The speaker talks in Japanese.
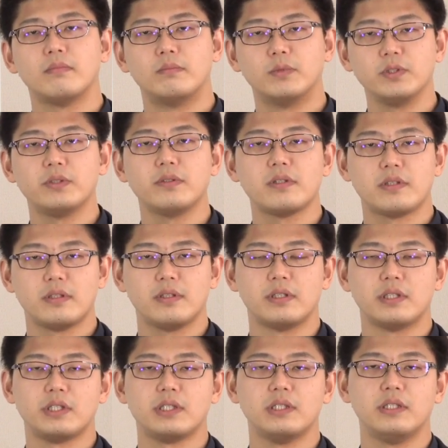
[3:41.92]
もう一つ
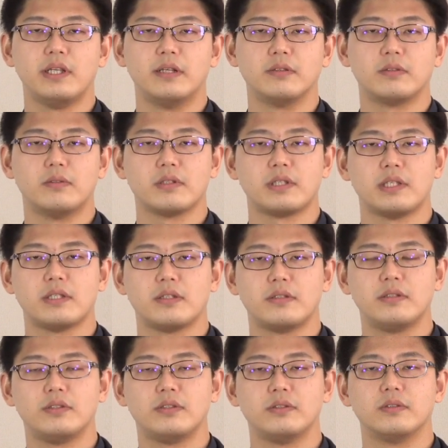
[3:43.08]
信念を構成す
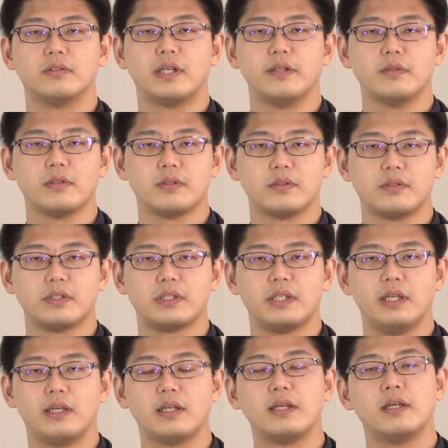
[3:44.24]
る重要な要素とし
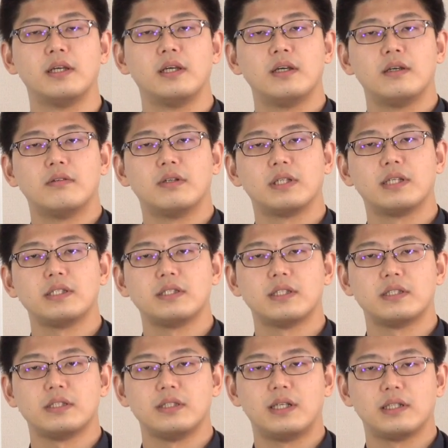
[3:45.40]
て、私
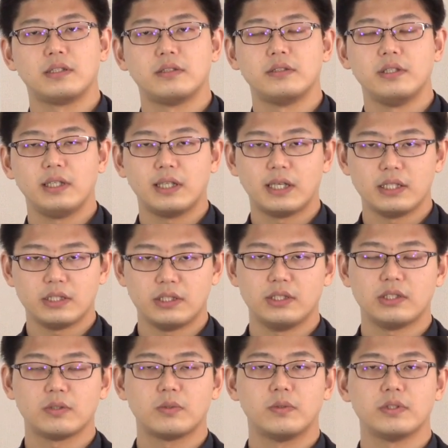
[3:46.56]
たちが繰り返し
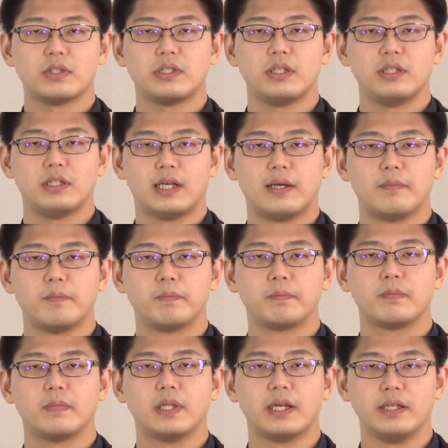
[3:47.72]
思考してきた
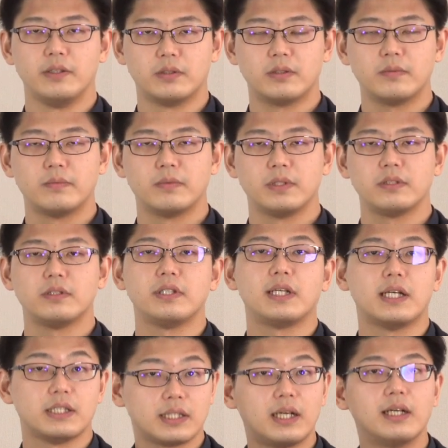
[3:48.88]
内容、繰り
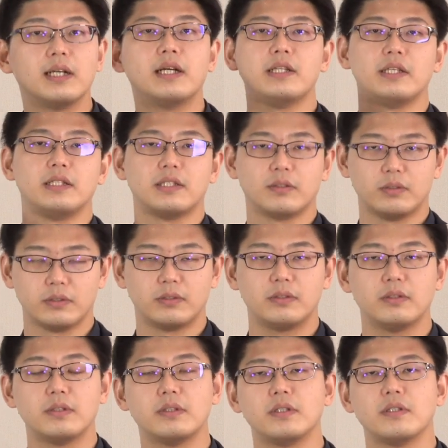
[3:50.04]
返し考えてきたこと、
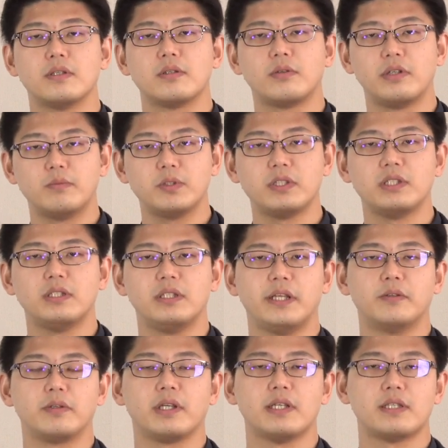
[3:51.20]
それも信
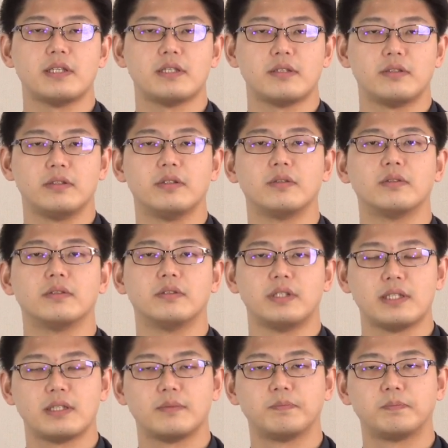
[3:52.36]
念を形成するということで
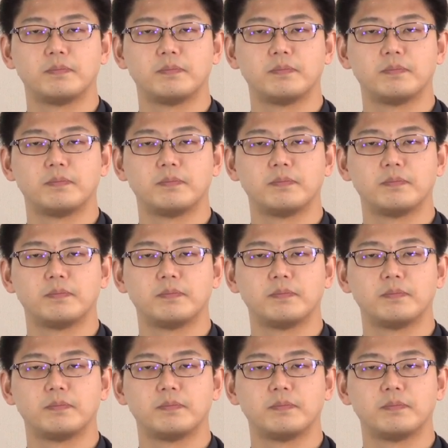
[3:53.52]
す。